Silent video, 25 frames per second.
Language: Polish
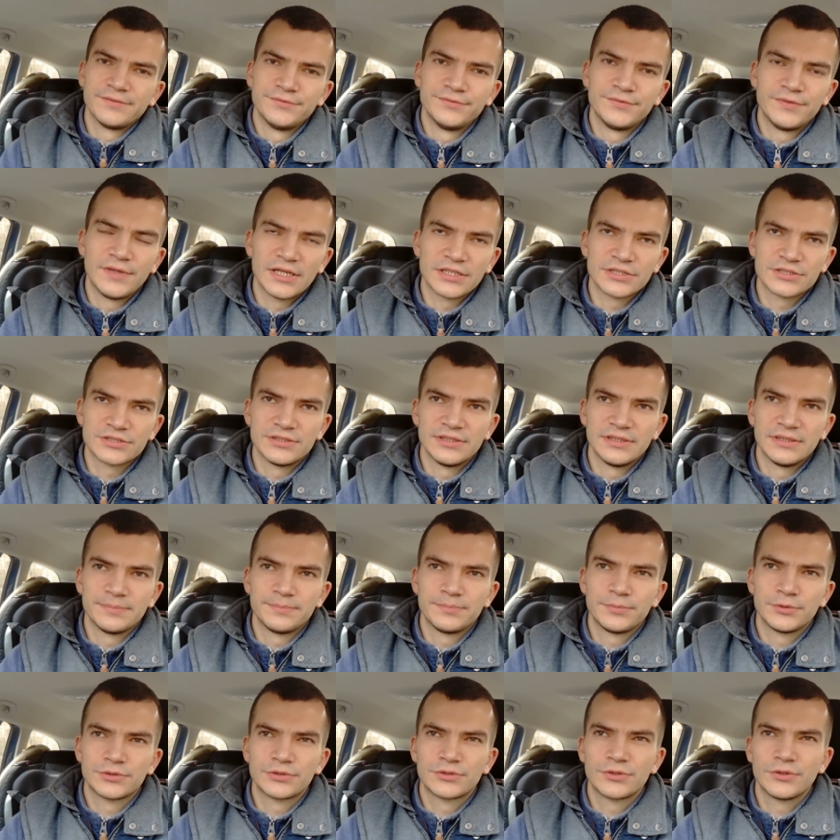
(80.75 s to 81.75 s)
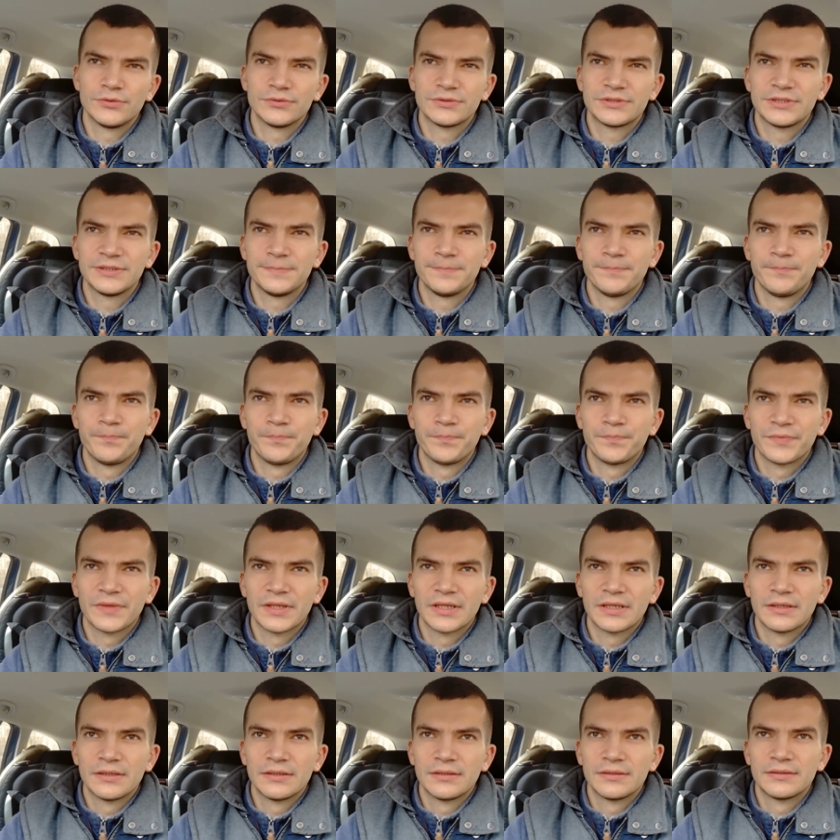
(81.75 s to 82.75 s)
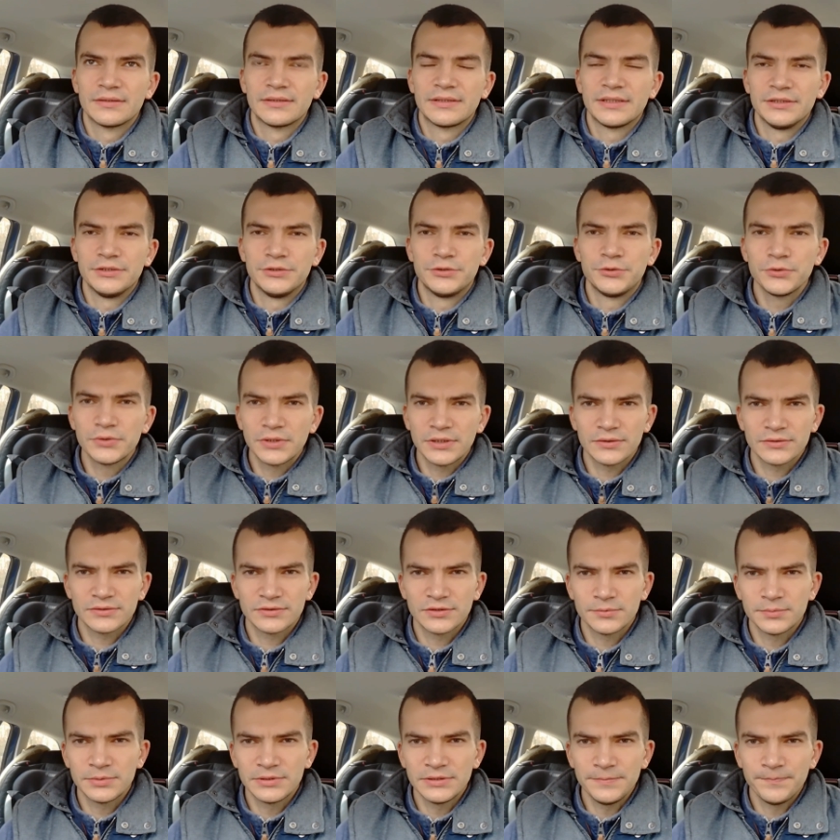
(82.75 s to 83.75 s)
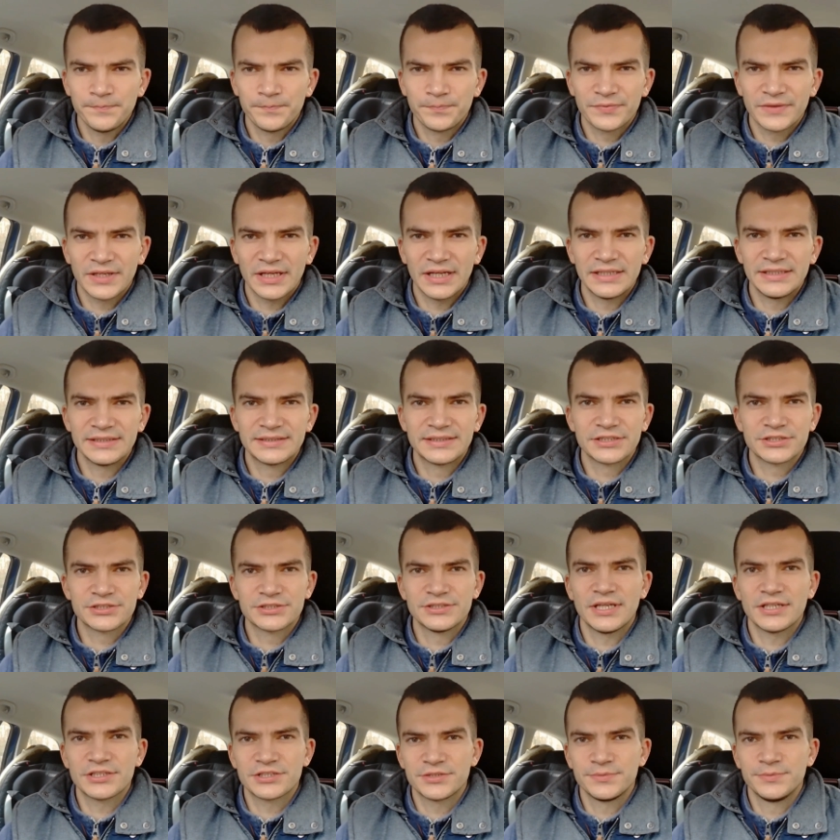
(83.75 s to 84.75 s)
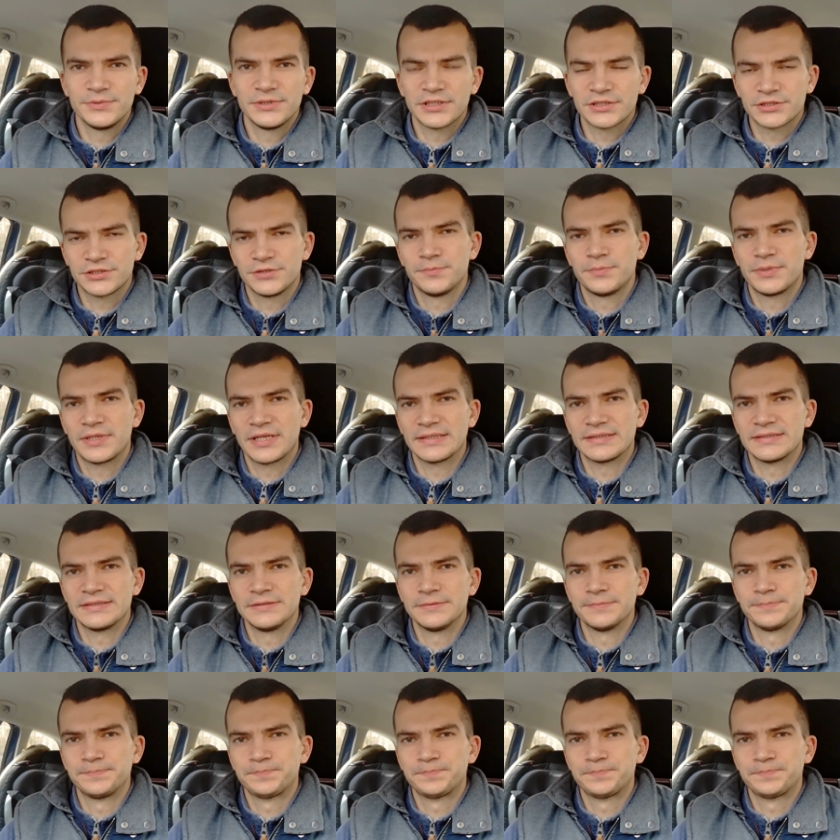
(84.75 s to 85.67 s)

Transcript: ważne pod kątem tej drugiej osoby, ale też naszym i naszej pracy.